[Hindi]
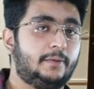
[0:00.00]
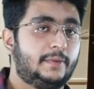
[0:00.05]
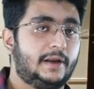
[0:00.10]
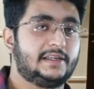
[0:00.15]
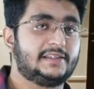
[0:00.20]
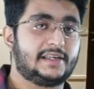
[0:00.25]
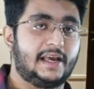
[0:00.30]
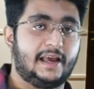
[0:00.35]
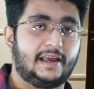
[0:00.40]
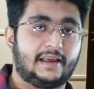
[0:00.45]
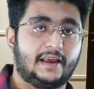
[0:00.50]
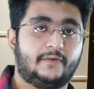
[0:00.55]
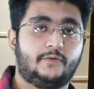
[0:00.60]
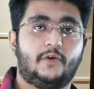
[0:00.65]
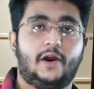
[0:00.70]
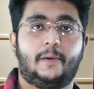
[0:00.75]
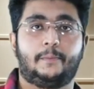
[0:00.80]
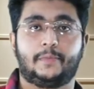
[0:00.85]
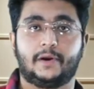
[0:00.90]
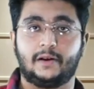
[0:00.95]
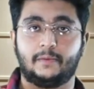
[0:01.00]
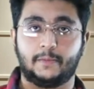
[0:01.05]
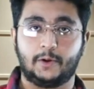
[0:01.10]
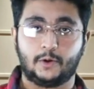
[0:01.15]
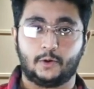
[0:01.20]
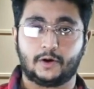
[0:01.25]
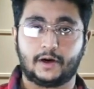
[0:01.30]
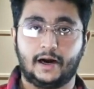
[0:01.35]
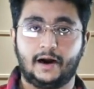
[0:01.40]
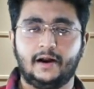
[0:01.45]
प्राइस हाइक है वो अप्रैल में
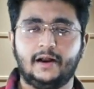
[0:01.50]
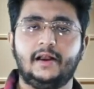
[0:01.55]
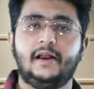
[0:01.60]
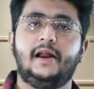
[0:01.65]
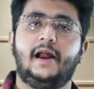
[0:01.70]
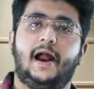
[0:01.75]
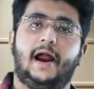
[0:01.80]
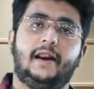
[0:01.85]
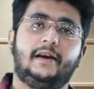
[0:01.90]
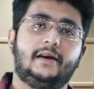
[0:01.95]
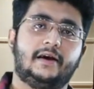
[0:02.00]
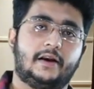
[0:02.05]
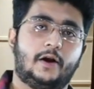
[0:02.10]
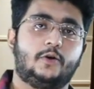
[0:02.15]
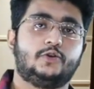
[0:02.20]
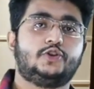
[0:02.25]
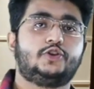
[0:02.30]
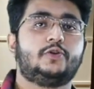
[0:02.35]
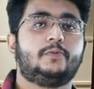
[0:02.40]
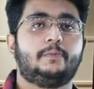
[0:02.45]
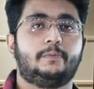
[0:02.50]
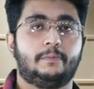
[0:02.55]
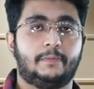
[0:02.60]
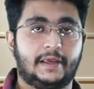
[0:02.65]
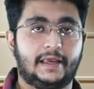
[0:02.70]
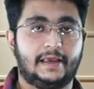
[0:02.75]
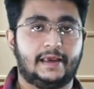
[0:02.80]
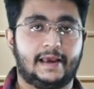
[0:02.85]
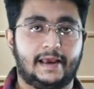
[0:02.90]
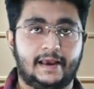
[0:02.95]
होगा एंड अराउंड जो मई
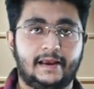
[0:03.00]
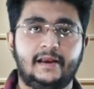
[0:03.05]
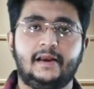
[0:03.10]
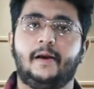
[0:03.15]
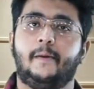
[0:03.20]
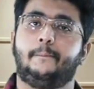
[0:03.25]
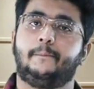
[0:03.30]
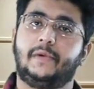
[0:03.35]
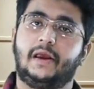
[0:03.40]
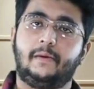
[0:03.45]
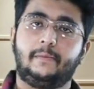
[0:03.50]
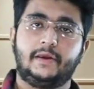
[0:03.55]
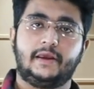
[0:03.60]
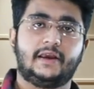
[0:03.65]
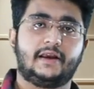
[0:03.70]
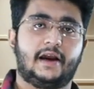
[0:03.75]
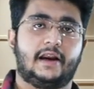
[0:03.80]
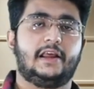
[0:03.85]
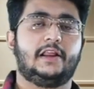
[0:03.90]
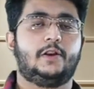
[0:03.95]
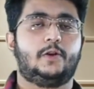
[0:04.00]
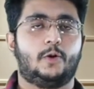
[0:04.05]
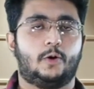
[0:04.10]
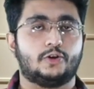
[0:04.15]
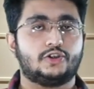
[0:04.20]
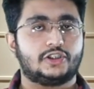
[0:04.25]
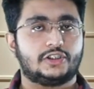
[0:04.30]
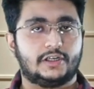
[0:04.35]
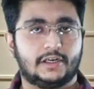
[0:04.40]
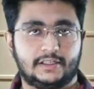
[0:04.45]
है मई में ये गाड़ी
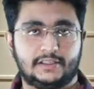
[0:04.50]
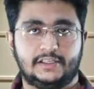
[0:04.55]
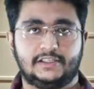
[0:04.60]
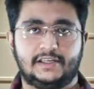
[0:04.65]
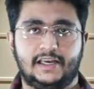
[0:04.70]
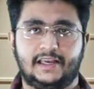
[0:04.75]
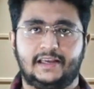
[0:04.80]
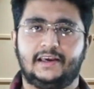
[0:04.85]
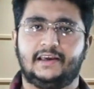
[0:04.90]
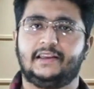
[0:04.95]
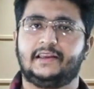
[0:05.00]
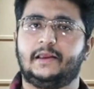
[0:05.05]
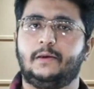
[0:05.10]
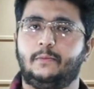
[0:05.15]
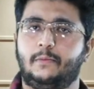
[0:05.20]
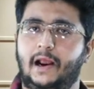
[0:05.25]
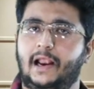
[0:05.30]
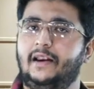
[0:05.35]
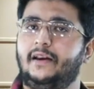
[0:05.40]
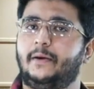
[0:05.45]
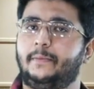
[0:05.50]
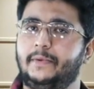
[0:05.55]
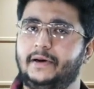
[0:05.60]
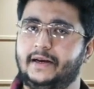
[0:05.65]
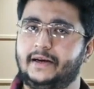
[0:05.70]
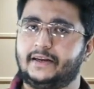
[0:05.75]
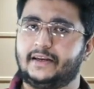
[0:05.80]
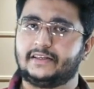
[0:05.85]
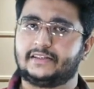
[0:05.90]
लॉन्च कर दी जाएगी यानी कि माइल्ड अपडेट के